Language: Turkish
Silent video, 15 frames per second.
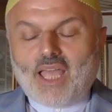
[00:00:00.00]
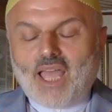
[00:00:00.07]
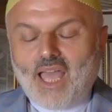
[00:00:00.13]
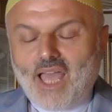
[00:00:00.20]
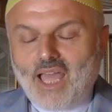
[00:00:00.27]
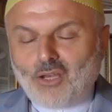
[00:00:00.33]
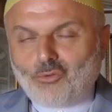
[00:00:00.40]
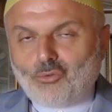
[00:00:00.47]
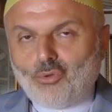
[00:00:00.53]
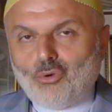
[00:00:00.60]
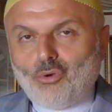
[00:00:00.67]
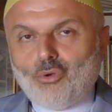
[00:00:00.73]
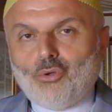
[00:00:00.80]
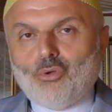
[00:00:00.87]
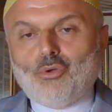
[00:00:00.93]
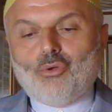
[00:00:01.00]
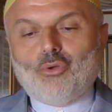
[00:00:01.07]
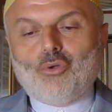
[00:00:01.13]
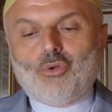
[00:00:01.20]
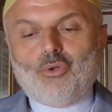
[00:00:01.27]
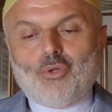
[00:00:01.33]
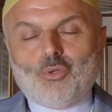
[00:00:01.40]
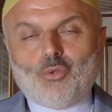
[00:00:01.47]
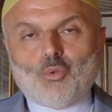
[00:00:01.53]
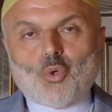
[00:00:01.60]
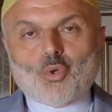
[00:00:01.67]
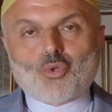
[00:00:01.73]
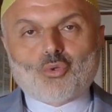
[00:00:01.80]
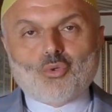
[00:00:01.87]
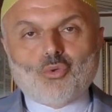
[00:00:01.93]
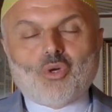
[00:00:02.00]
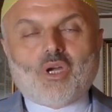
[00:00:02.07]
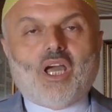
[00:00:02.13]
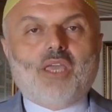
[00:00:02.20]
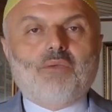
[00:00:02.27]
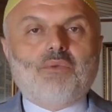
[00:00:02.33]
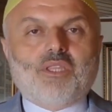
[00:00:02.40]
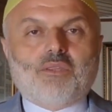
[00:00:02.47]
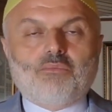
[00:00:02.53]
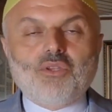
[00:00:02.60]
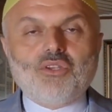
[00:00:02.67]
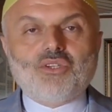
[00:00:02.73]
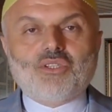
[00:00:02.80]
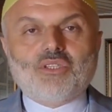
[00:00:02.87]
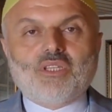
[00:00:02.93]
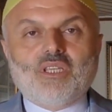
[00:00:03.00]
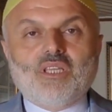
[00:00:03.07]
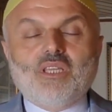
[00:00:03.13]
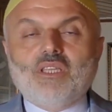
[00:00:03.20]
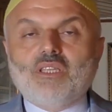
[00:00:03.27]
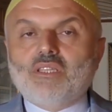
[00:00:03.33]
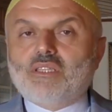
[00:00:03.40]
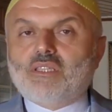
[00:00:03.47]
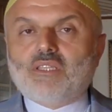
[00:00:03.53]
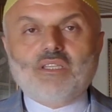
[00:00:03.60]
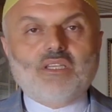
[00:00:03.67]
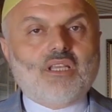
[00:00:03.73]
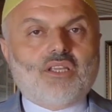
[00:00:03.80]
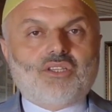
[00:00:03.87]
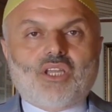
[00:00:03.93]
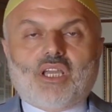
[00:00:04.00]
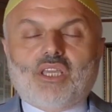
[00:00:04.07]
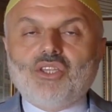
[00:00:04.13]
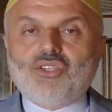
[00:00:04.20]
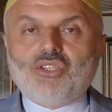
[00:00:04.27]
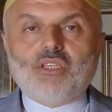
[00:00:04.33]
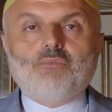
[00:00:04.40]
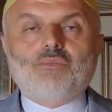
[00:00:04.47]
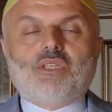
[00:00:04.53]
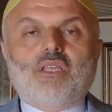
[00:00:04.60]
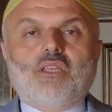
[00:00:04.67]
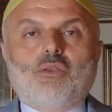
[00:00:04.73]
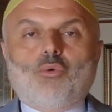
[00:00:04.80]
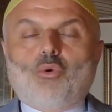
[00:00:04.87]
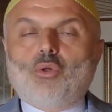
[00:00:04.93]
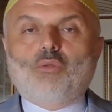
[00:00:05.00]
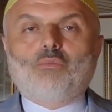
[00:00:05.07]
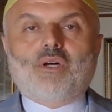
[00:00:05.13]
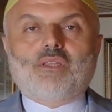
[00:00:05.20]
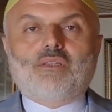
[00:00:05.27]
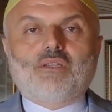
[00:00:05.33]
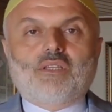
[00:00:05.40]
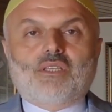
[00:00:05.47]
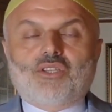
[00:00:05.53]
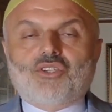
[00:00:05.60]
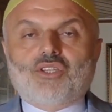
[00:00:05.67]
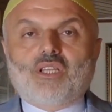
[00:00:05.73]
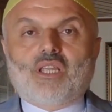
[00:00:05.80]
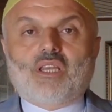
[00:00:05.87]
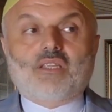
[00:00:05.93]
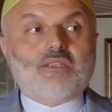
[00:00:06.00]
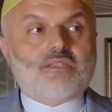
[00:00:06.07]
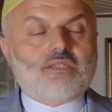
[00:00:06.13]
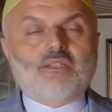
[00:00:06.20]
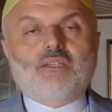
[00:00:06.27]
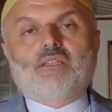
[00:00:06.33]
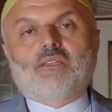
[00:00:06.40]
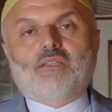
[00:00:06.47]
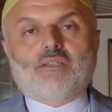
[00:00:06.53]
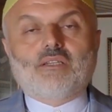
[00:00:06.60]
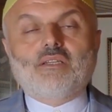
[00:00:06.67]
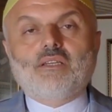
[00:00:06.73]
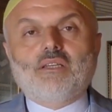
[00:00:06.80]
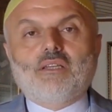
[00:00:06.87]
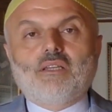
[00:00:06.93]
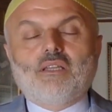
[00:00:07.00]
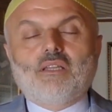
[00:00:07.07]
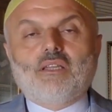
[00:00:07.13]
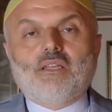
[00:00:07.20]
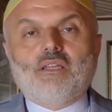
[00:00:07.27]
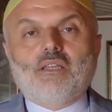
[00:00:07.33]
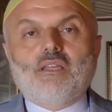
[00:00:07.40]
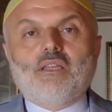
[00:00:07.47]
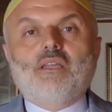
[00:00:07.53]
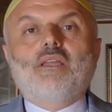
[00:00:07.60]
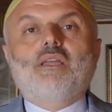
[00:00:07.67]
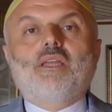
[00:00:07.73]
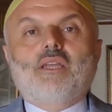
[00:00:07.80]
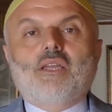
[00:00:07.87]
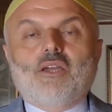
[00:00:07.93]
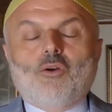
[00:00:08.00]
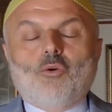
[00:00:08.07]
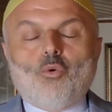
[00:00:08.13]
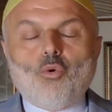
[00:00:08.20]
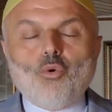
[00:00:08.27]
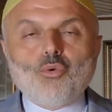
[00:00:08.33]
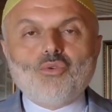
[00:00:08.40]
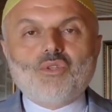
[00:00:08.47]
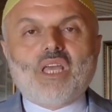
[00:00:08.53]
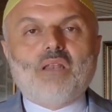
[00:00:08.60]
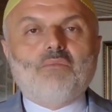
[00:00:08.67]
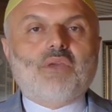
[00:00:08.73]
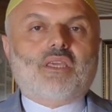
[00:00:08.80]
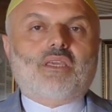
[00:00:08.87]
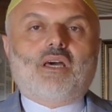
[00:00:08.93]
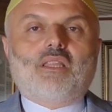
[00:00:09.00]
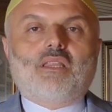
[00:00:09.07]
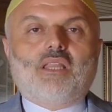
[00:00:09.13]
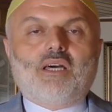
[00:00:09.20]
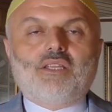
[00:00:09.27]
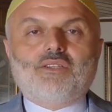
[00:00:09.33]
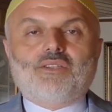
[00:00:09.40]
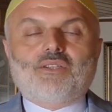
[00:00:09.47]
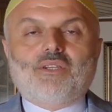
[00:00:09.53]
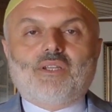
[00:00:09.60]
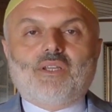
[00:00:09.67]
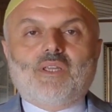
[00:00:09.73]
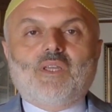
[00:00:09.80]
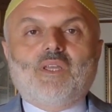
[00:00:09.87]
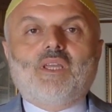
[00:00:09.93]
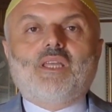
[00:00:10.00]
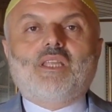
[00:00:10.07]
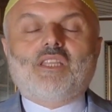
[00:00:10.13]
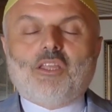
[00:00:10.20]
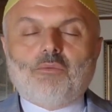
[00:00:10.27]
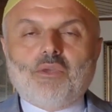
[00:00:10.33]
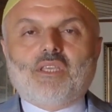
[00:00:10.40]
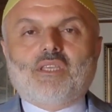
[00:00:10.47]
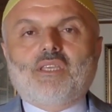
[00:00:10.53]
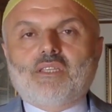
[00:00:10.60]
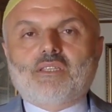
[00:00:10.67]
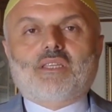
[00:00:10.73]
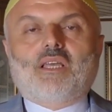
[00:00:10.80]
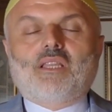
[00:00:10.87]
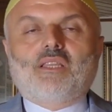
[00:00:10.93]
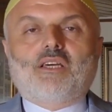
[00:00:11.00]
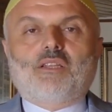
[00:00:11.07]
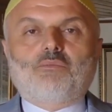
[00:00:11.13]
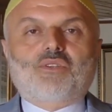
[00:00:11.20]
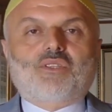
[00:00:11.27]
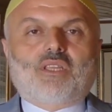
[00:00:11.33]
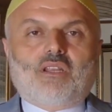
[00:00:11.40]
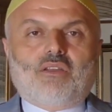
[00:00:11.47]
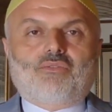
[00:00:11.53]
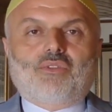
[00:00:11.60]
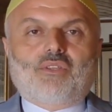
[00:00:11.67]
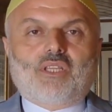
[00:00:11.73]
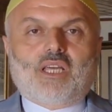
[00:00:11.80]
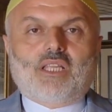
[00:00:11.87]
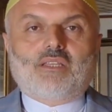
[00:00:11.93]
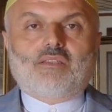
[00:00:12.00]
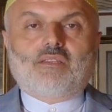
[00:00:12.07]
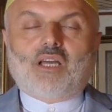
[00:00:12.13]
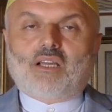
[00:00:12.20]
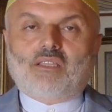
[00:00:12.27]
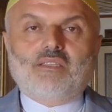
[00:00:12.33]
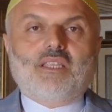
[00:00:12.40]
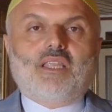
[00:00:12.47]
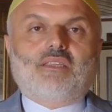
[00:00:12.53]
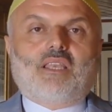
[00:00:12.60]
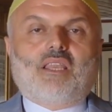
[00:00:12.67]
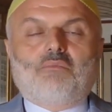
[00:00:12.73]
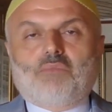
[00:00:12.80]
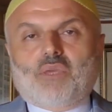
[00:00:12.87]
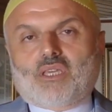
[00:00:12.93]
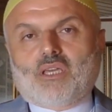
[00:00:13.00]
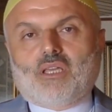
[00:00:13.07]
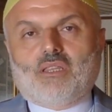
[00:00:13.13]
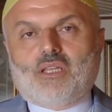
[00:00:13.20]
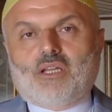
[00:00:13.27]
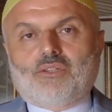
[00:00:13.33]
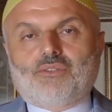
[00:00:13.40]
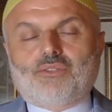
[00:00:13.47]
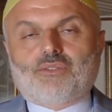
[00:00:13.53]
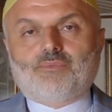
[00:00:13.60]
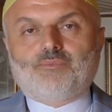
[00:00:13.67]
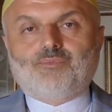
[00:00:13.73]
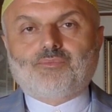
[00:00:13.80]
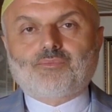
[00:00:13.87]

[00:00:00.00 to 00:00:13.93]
her türlü dostunu kaybetmiş, sığınacak hiç kimsenin olmadığı kişilerin sığındığı o güzel mekanlar demek ki insanlarımız tarafından takdir edilen mekanlardır.